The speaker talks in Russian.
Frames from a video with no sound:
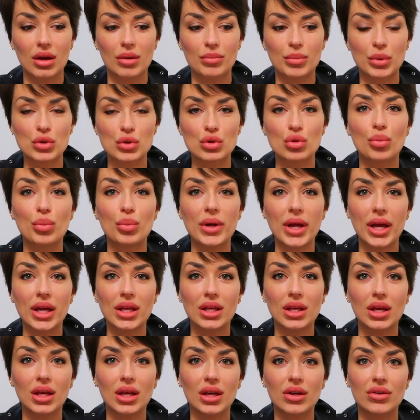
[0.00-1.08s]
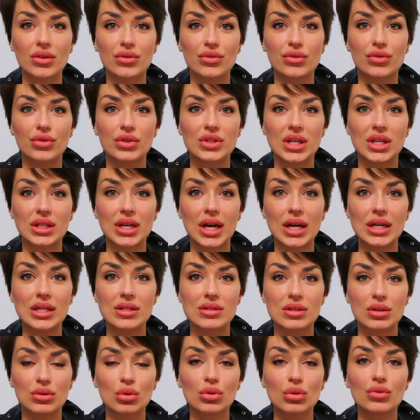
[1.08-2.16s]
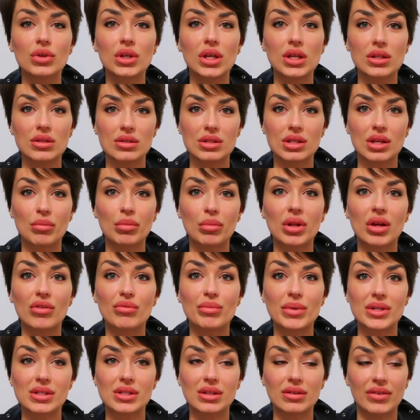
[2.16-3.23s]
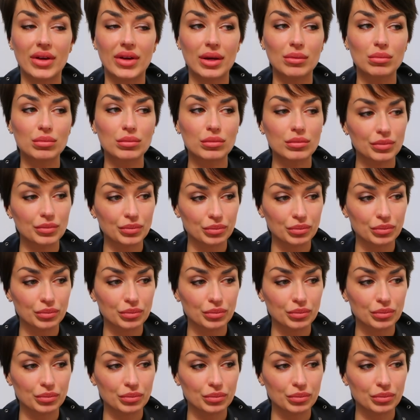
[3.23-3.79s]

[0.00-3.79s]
поступлении в театральный институт в ГИТИС, я была в Москве